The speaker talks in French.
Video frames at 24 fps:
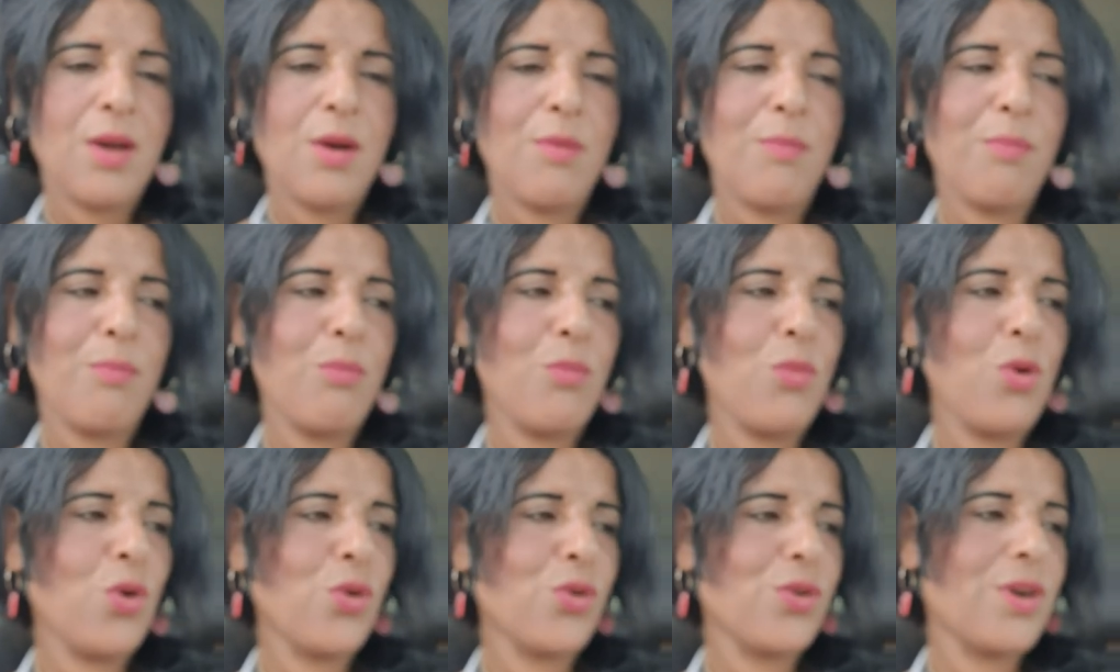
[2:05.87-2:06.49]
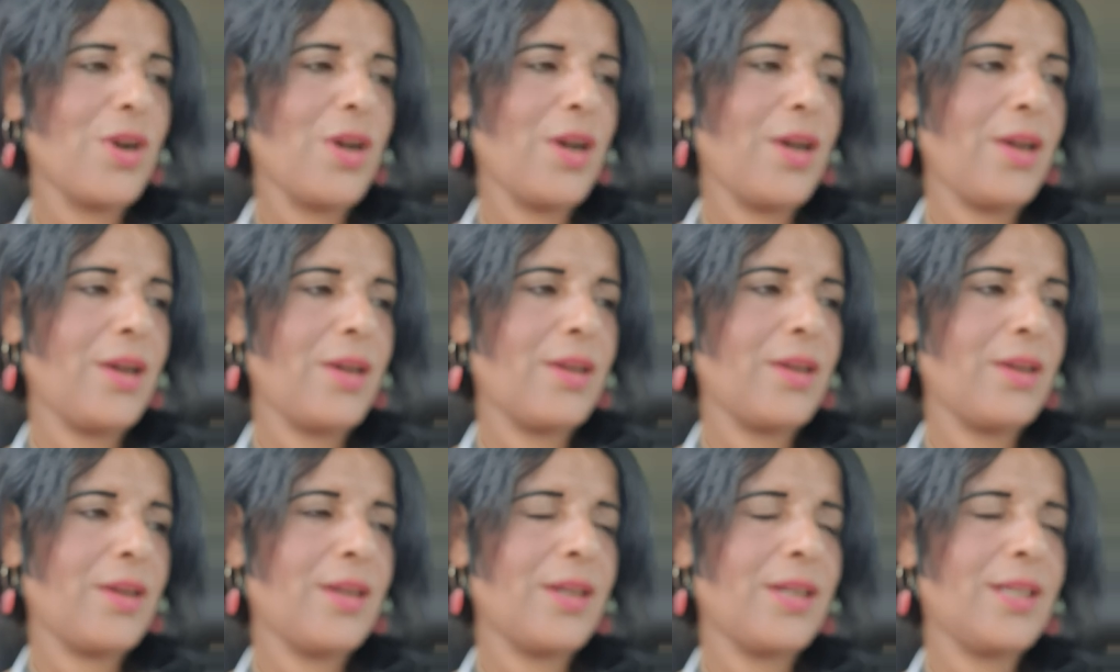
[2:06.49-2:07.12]
Mon euh,
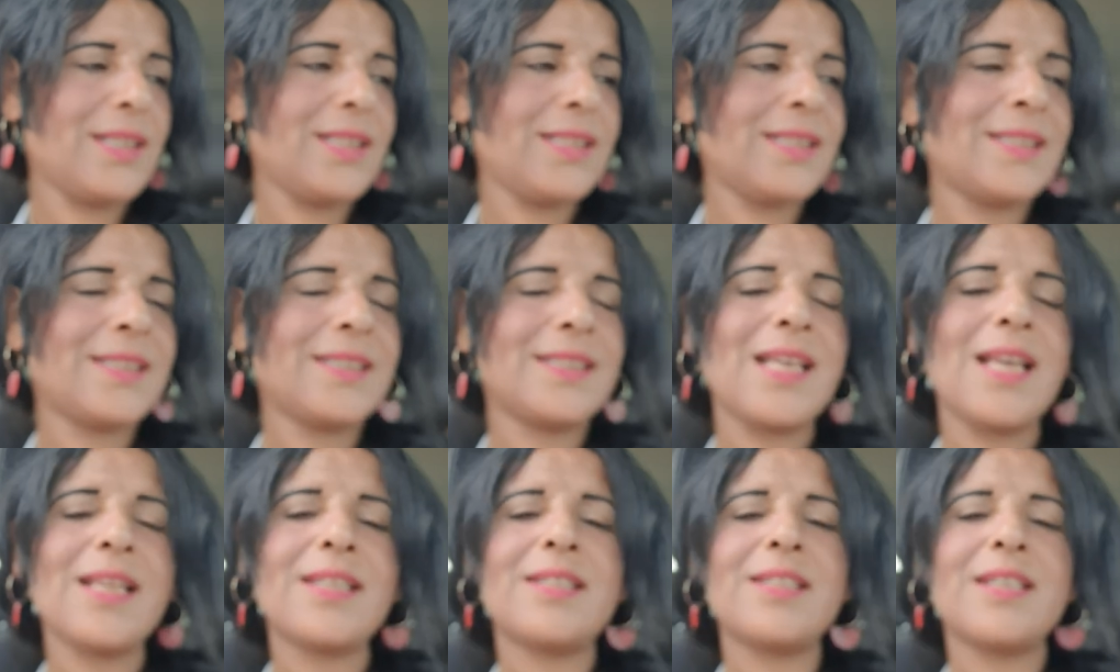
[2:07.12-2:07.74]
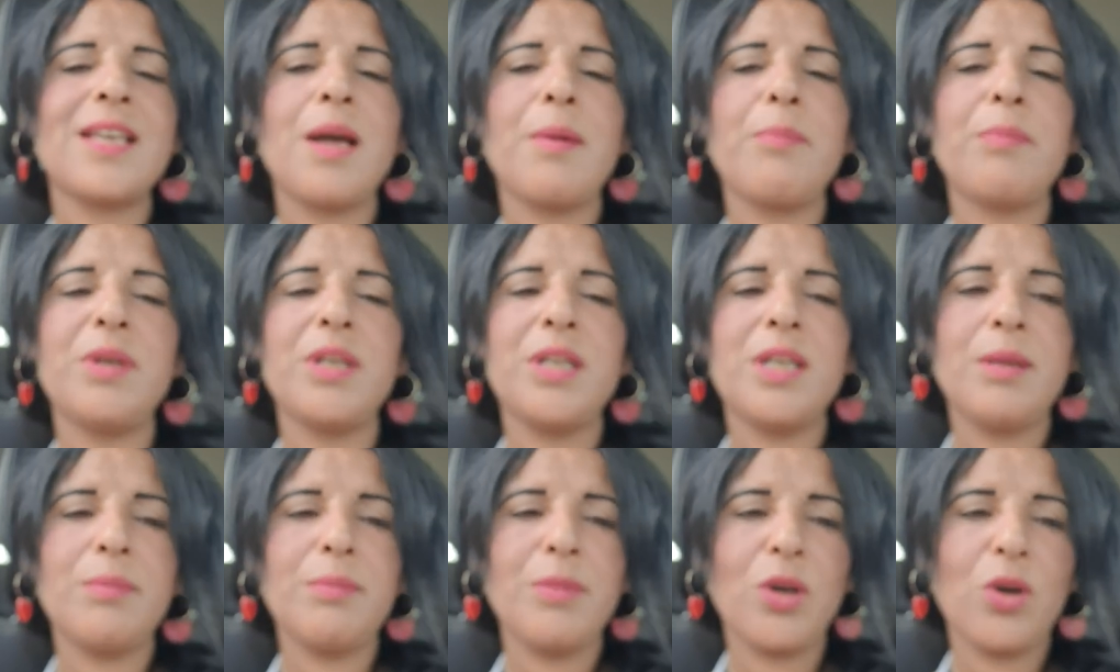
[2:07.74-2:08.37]
septième
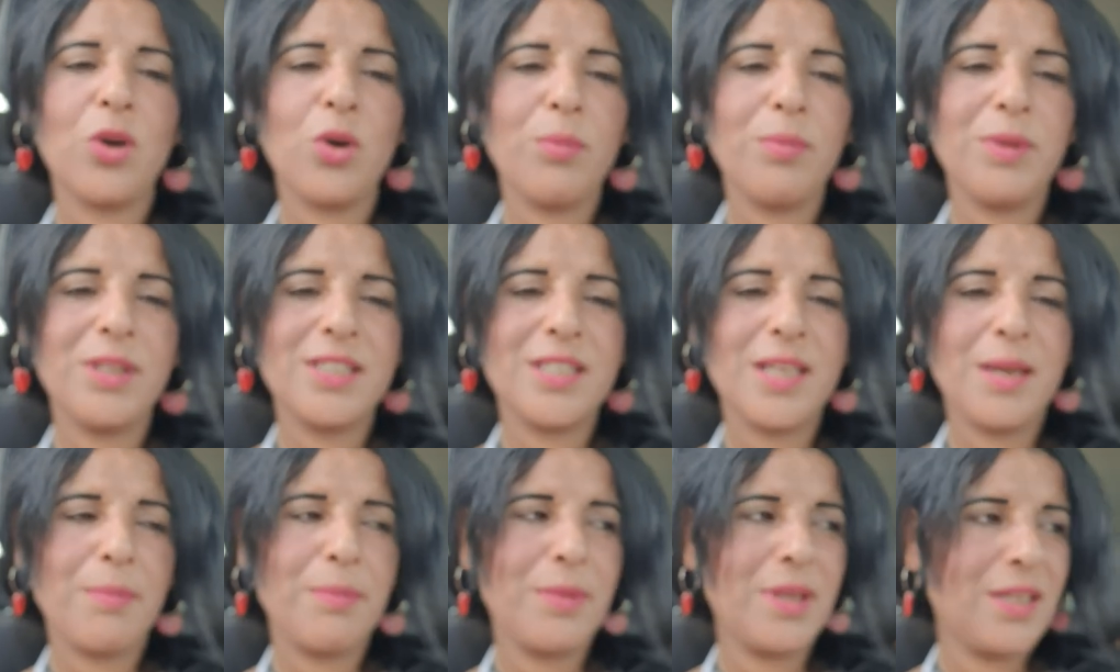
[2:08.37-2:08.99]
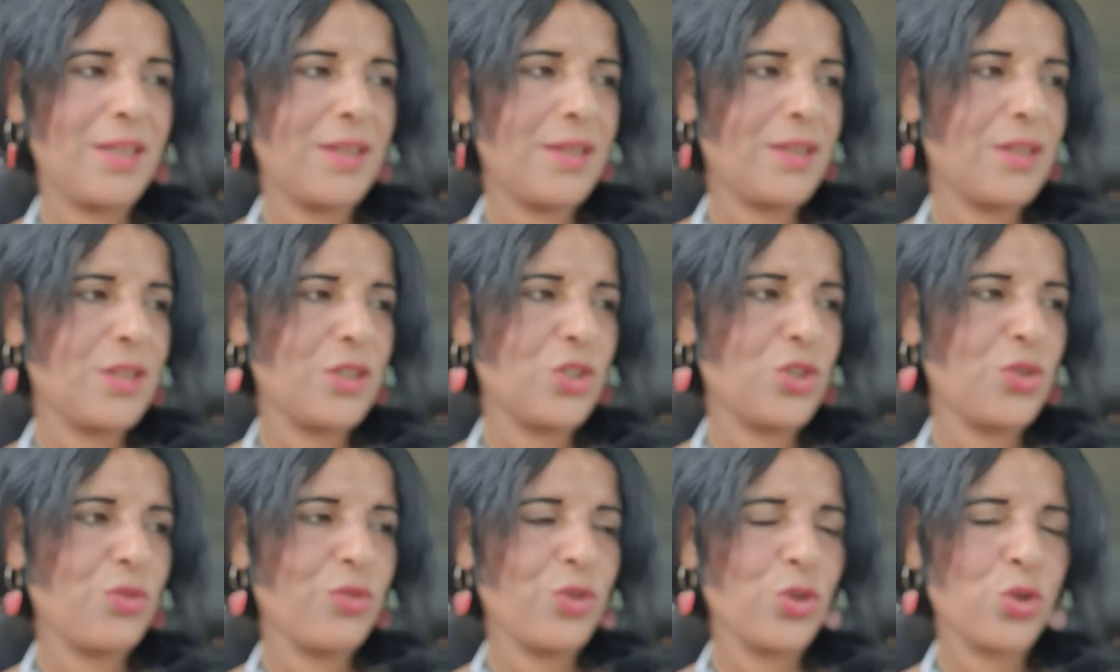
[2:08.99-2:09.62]
numéro, mes amis, et
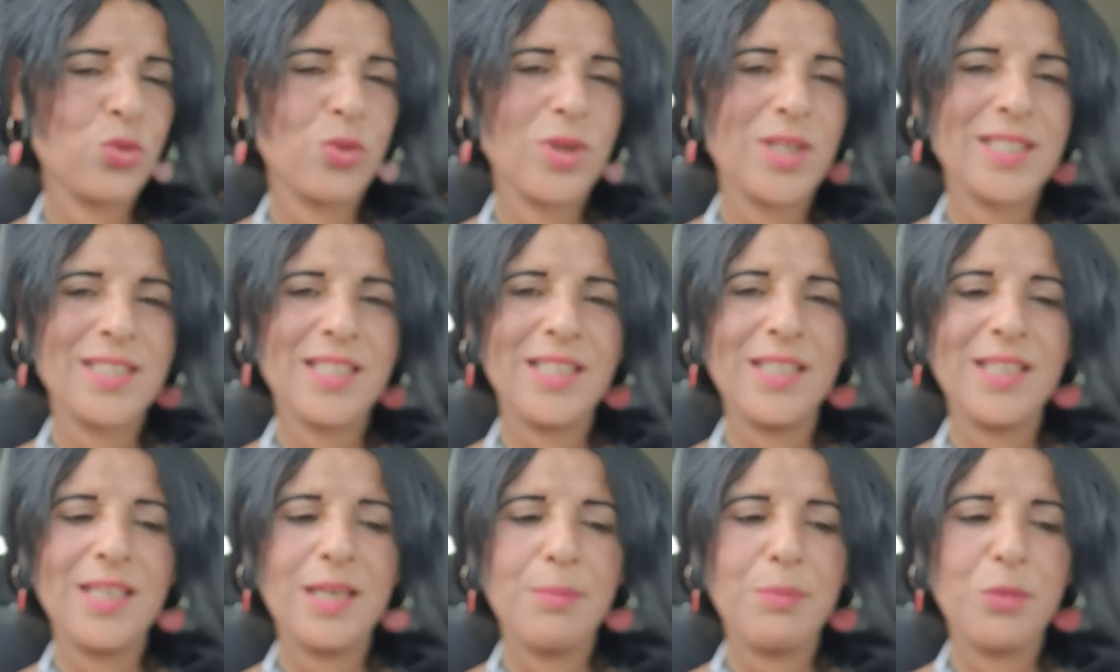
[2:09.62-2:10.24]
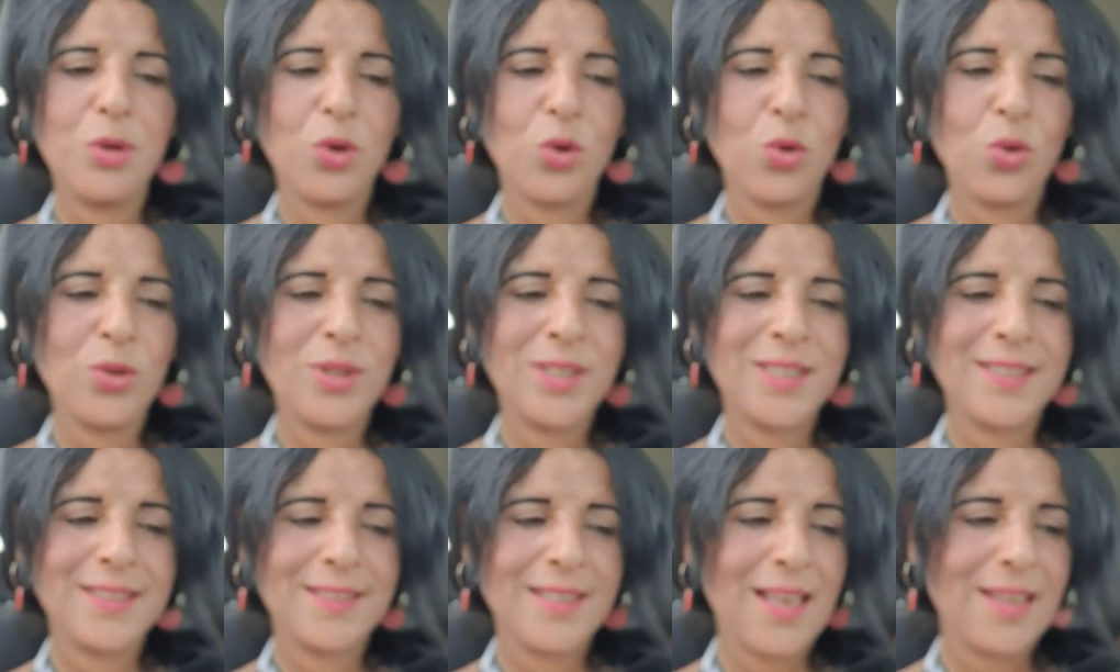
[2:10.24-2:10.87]
je vais choisir numéro
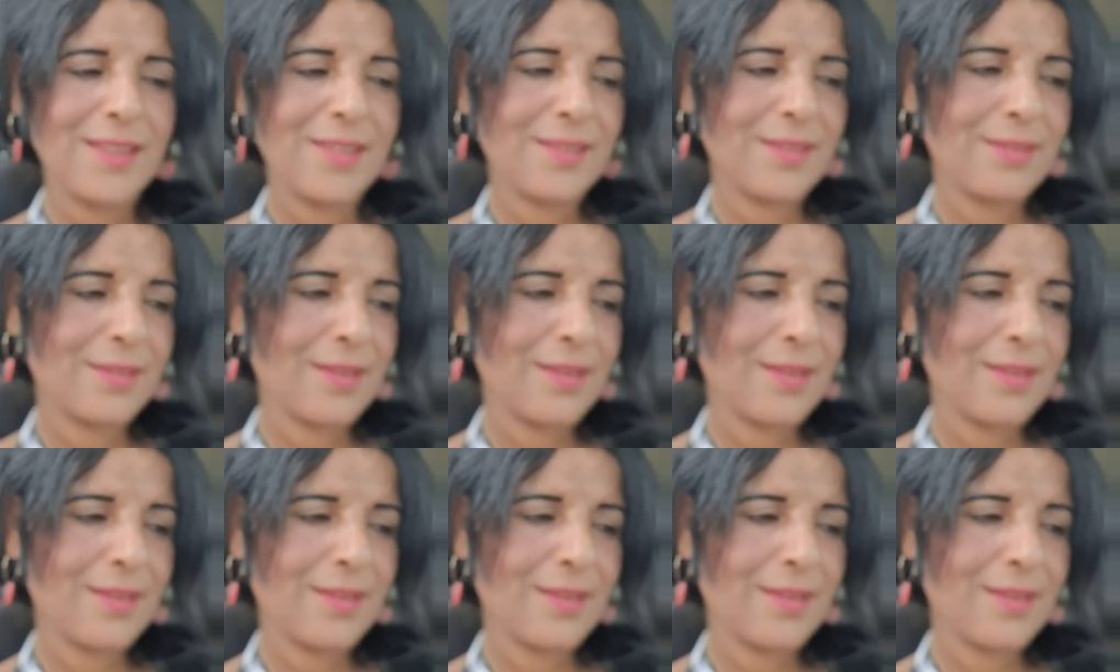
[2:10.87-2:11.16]
7.